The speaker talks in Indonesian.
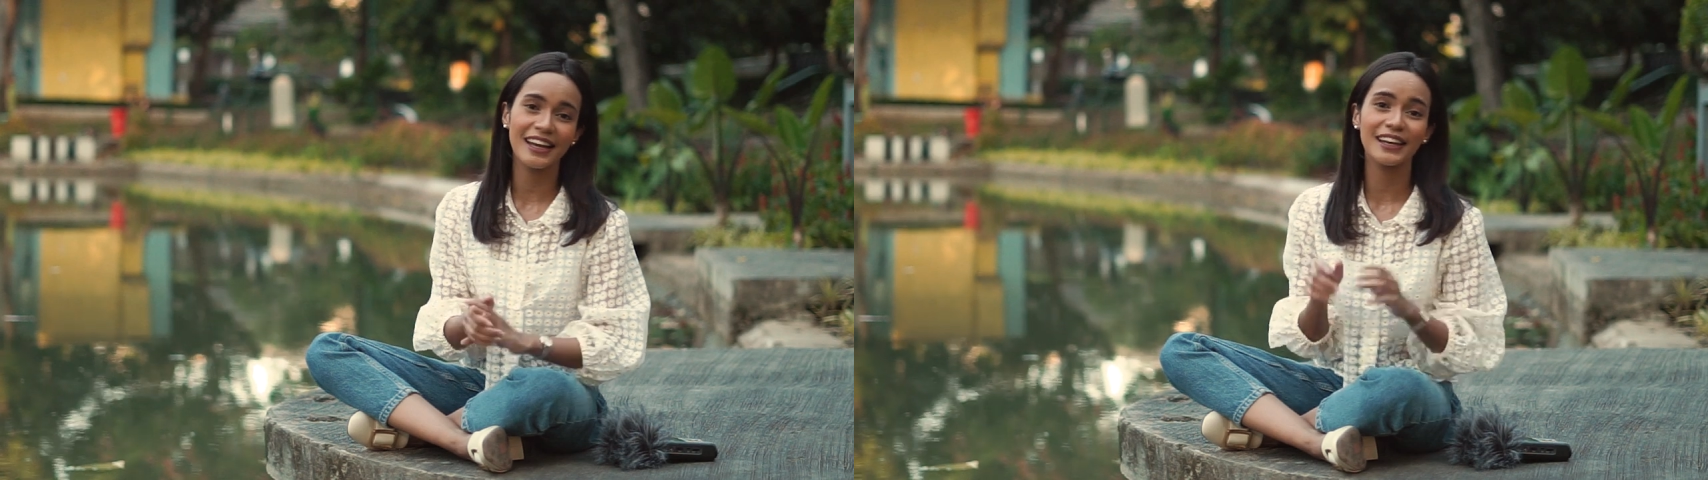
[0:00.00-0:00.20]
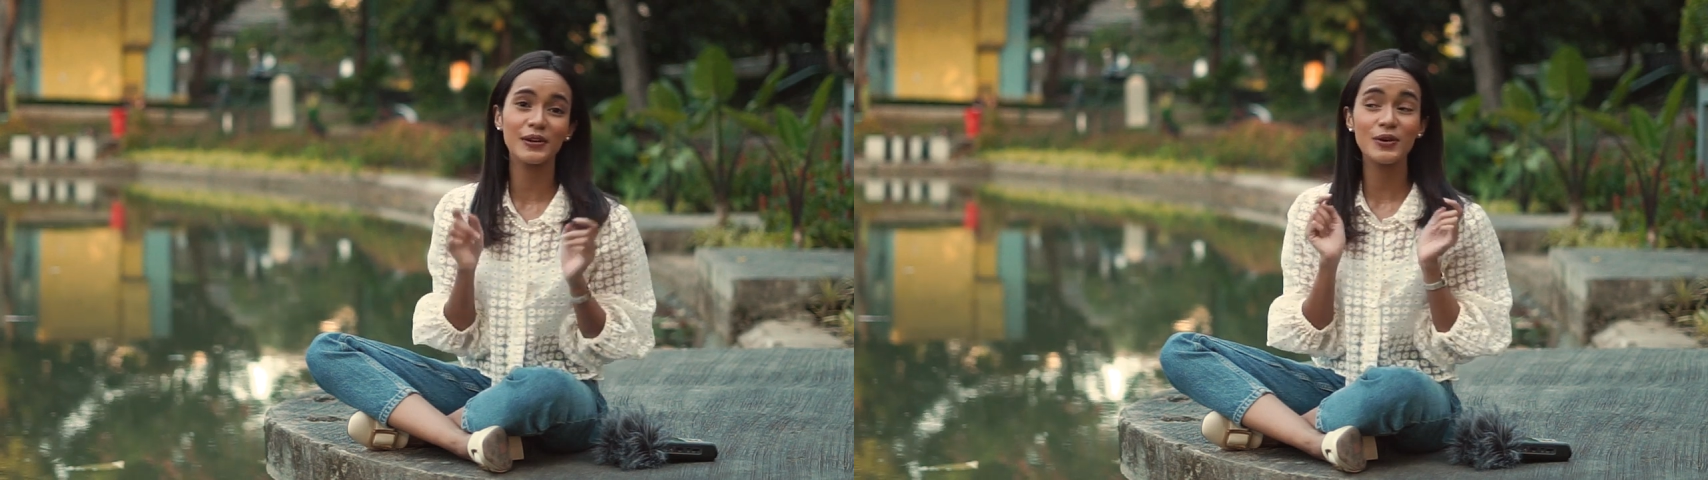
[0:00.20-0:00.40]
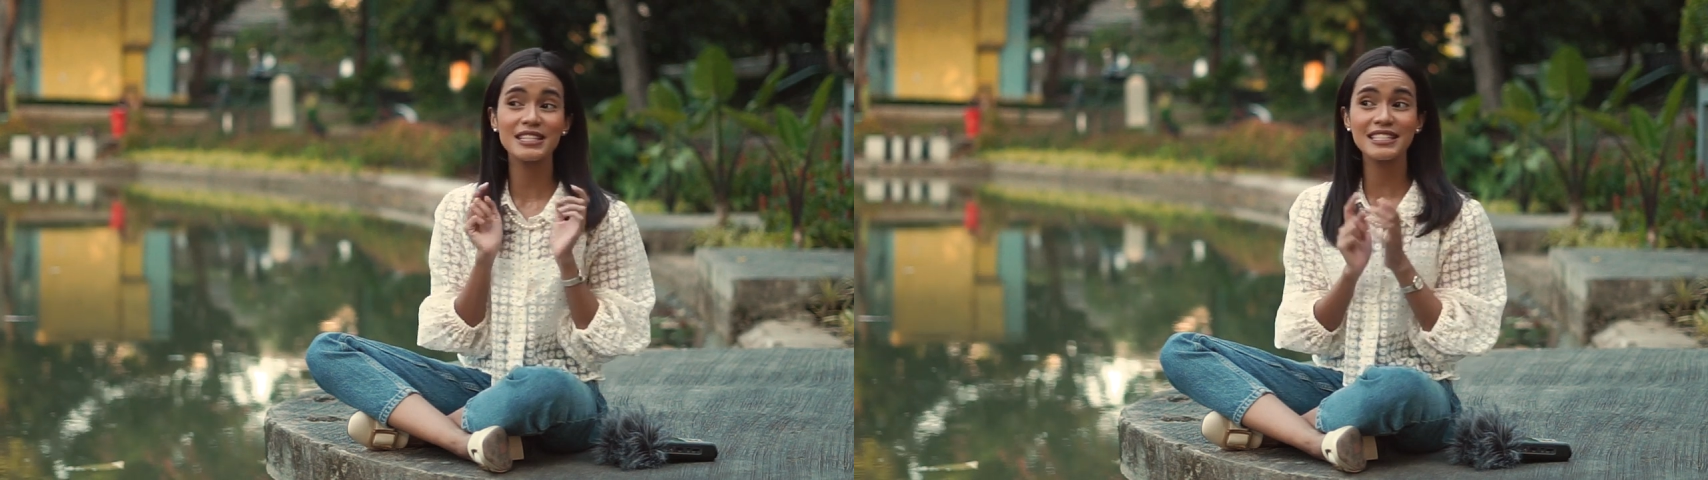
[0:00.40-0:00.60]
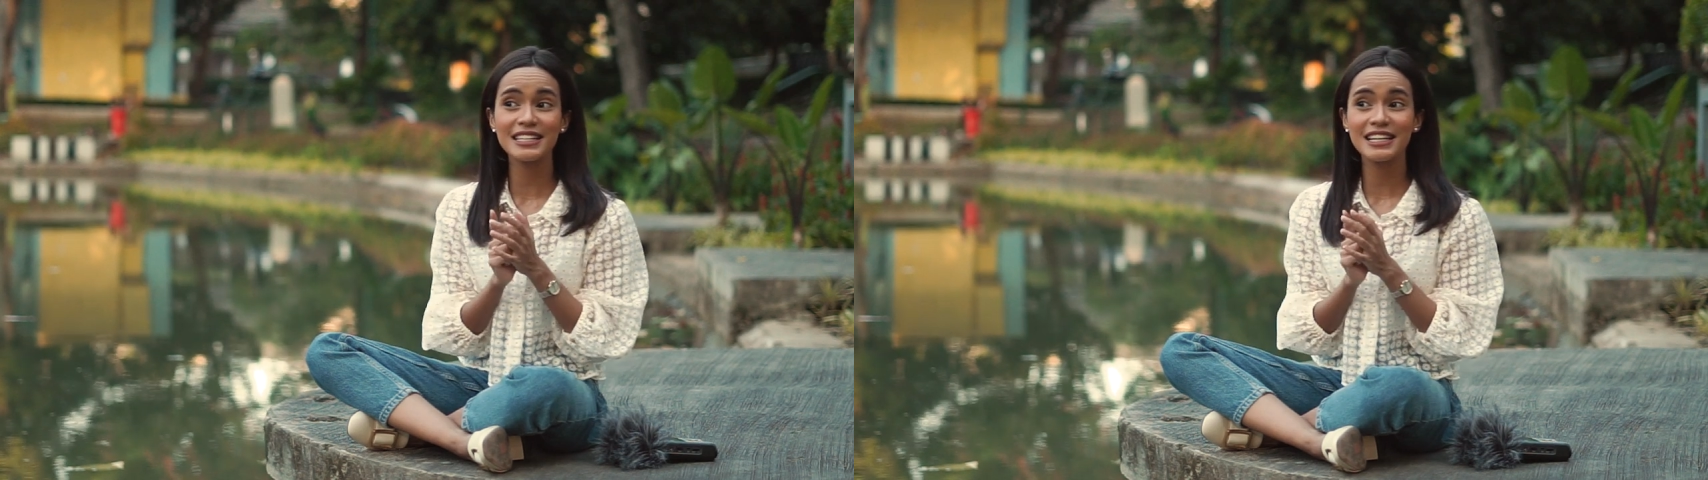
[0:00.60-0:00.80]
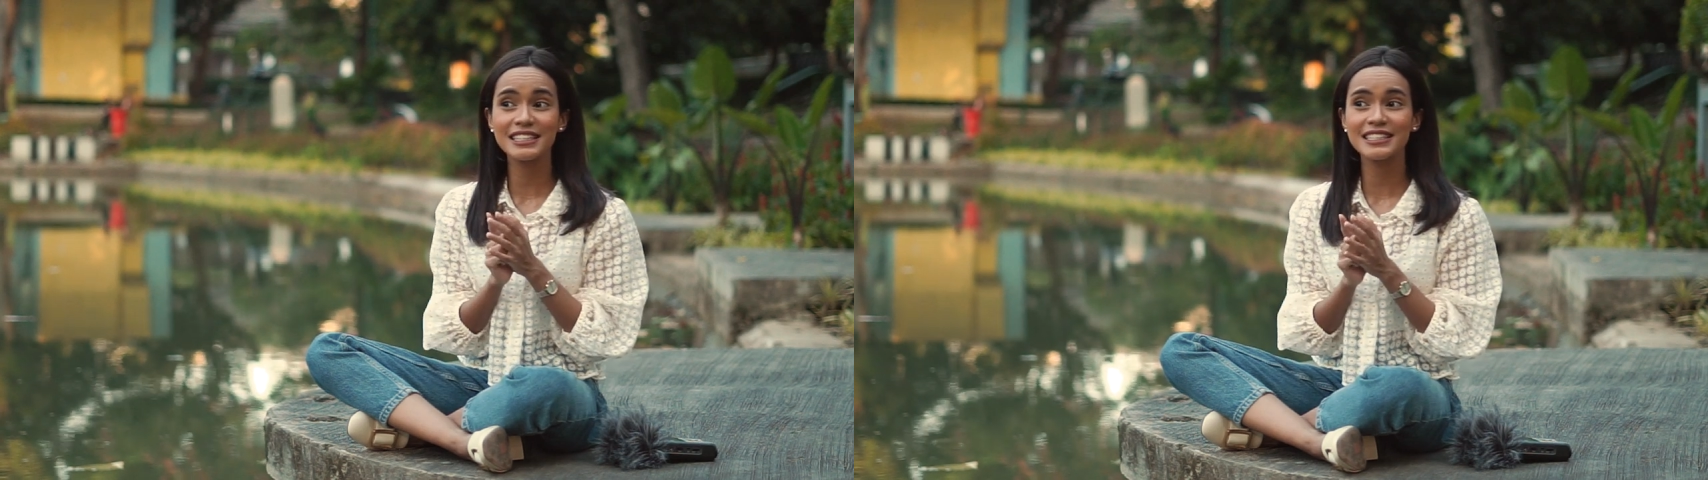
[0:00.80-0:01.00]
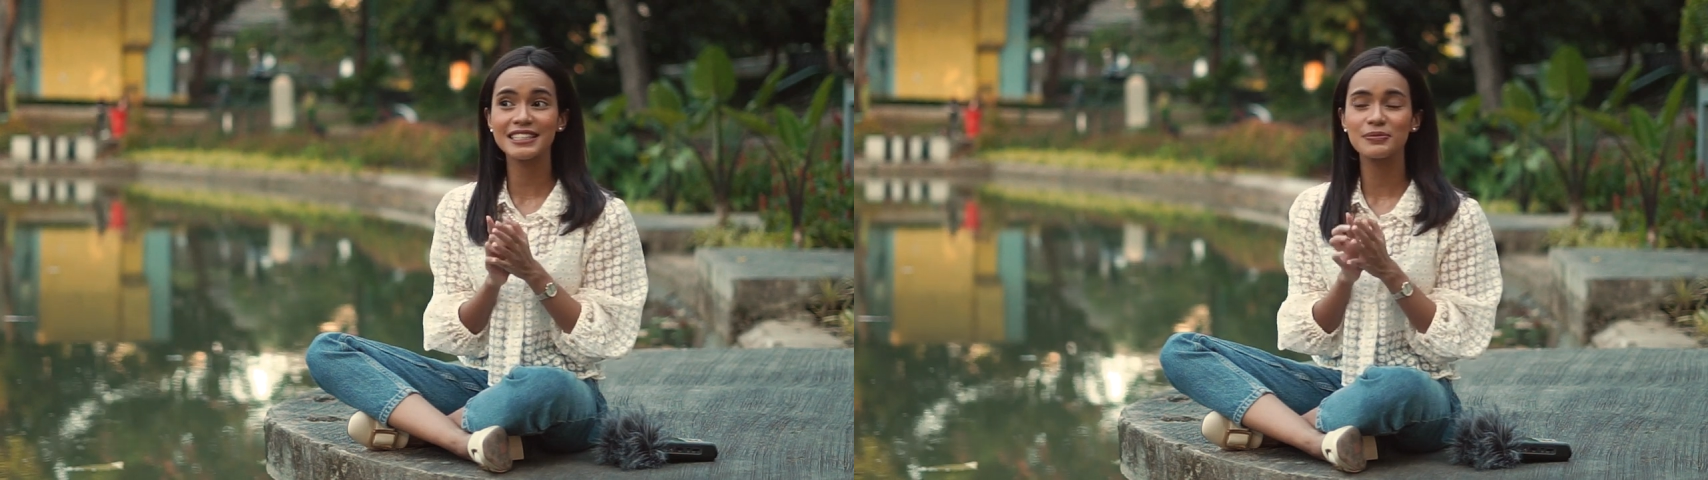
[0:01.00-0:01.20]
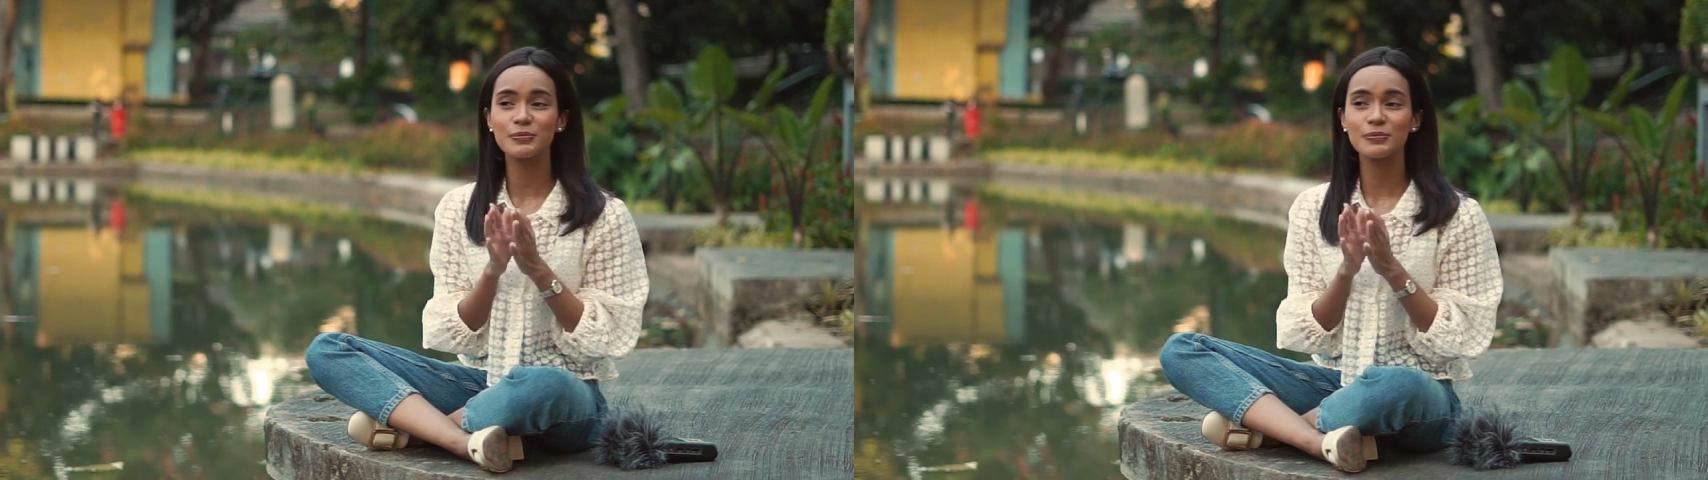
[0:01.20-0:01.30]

akhirnya gue search